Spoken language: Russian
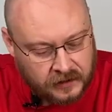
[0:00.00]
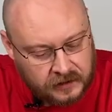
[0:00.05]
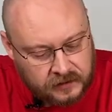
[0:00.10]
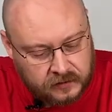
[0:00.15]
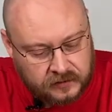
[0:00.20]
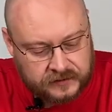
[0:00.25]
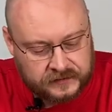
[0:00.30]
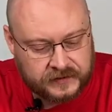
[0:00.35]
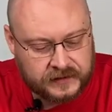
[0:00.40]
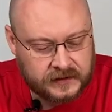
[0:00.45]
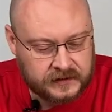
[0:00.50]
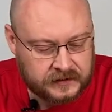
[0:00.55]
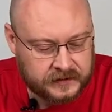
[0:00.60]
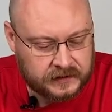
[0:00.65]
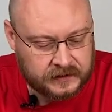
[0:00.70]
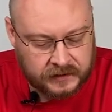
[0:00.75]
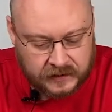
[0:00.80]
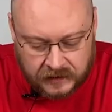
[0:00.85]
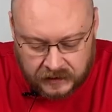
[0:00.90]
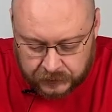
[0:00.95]
То есть все
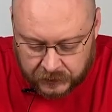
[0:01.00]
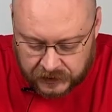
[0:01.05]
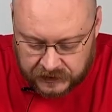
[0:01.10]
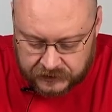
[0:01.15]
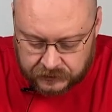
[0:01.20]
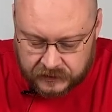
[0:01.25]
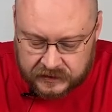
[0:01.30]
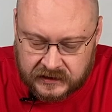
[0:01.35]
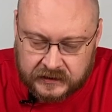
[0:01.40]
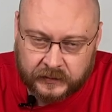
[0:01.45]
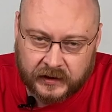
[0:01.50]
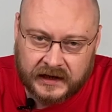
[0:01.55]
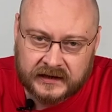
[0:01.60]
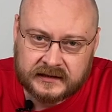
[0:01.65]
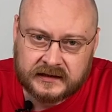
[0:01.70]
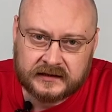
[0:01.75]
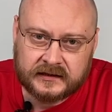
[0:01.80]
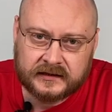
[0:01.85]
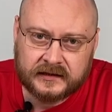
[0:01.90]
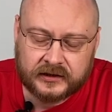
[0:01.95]
эти производственные
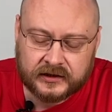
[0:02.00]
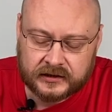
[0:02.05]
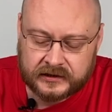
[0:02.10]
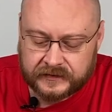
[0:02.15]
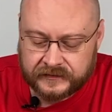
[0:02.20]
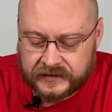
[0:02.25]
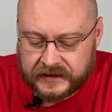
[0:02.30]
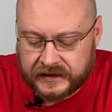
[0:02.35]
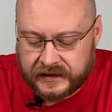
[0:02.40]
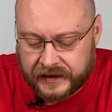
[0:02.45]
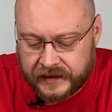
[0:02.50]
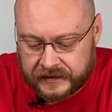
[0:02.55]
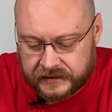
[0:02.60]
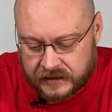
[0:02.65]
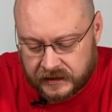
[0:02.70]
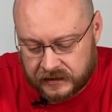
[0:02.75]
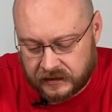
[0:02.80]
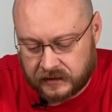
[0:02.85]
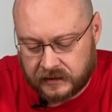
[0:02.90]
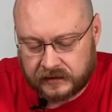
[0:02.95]
процессы держатся в секрете.
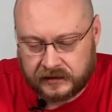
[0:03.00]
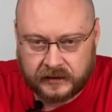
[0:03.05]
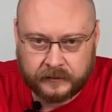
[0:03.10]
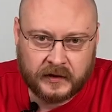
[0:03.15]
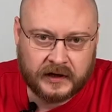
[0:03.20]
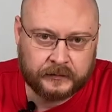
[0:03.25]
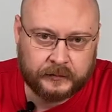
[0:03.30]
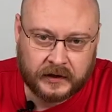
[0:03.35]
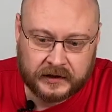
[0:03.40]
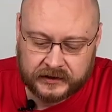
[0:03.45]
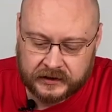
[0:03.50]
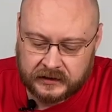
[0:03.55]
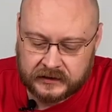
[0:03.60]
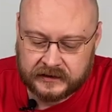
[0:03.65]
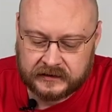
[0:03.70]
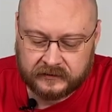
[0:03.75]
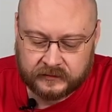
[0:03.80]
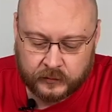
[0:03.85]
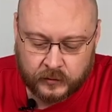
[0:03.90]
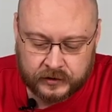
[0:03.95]
Они говорят, ребят,
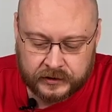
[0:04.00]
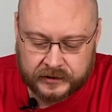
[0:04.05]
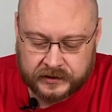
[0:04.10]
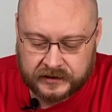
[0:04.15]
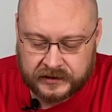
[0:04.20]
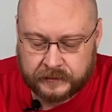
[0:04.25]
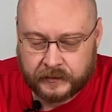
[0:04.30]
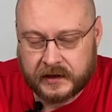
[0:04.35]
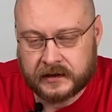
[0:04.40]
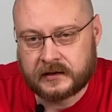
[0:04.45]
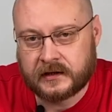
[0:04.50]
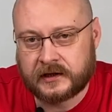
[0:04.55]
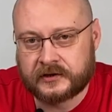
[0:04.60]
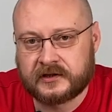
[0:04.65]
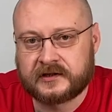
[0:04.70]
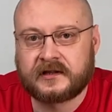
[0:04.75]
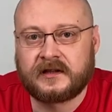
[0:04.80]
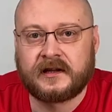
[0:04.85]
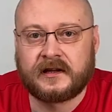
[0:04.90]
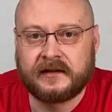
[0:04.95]
пожалуйста, вы можете снимать
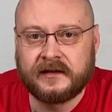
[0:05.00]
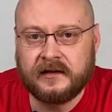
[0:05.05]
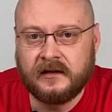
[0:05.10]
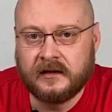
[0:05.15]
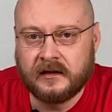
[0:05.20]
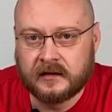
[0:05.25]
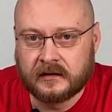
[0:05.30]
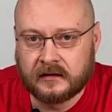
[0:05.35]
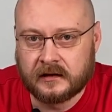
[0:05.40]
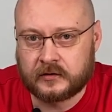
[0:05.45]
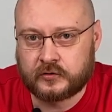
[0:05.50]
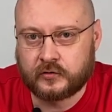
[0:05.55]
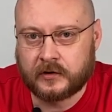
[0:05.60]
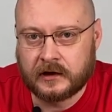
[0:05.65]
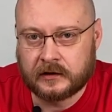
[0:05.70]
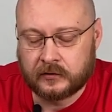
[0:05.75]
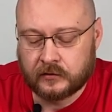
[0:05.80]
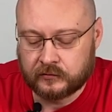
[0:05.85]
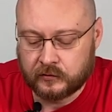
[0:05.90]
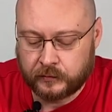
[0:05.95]
наши склады, нашу
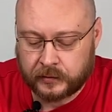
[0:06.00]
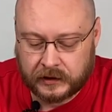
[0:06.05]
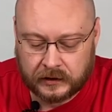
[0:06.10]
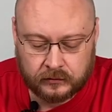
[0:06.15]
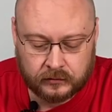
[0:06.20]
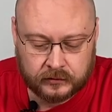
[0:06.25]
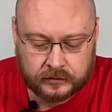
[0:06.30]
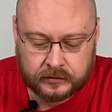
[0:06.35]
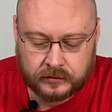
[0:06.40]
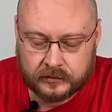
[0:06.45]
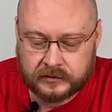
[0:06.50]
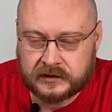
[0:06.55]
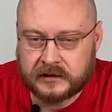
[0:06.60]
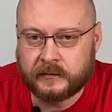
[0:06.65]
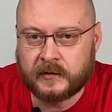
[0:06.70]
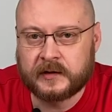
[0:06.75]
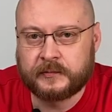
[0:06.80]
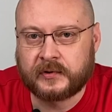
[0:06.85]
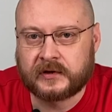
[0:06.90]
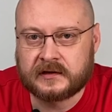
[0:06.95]
готовую продукцию, но
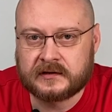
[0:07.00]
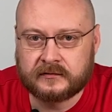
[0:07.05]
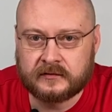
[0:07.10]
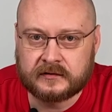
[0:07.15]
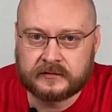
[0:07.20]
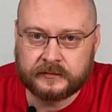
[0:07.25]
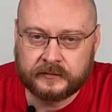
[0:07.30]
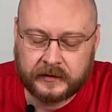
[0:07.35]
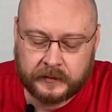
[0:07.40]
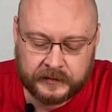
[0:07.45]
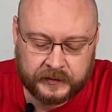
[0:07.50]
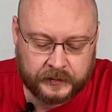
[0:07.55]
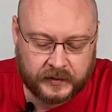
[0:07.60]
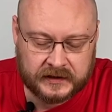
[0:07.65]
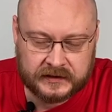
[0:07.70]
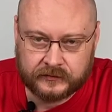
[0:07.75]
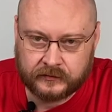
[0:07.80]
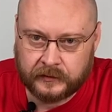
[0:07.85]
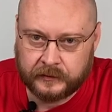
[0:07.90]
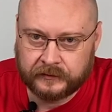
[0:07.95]
снимать производство мы вам не
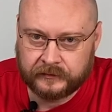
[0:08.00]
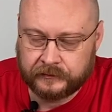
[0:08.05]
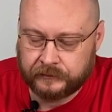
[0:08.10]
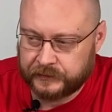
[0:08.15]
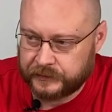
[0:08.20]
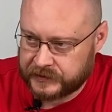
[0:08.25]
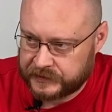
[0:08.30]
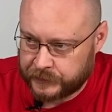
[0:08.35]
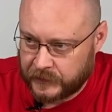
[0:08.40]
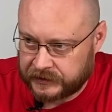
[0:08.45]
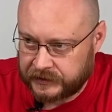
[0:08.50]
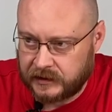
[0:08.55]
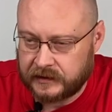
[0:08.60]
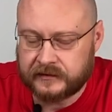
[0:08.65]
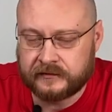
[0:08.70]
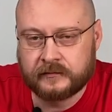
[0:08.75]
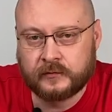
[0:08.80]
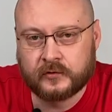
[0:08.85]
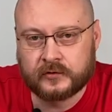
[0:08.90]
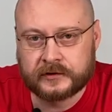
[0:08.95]
позволим.
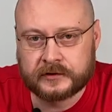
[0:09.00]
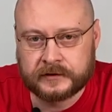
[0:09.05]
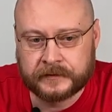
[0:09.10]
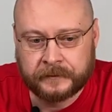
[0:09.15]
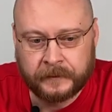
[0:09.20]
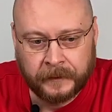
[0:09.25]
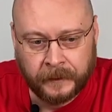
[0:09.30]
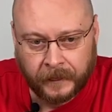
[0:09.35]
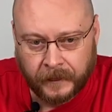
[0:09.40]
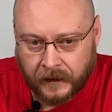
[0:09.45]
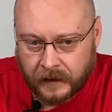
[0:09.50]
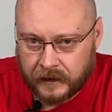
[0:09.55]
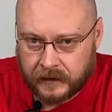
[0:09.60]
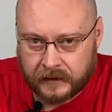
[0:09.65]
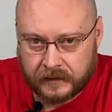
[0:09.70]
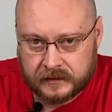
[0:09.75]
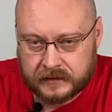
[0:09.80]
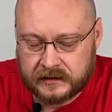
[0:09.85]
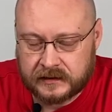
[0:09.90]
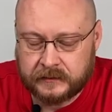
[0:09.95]
Посмотреть вы можете,
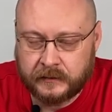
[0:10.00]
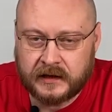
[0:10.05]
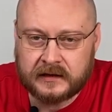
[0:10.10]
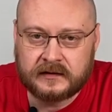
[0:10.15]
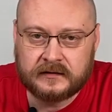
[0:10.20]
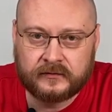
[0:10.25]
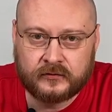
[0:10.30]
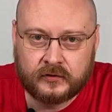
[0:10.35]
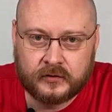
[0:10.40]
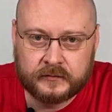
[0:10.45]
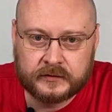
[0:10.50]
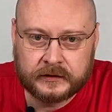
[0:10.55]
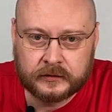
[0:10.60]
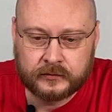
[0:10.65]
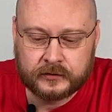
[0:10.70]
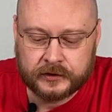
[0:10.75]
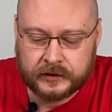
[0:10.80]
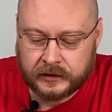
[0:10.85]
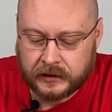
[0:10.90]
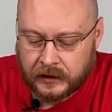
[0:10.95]
э, снимать ни в коем
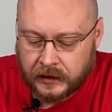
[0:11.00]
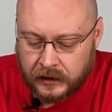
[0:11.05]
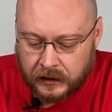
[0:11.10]
случае.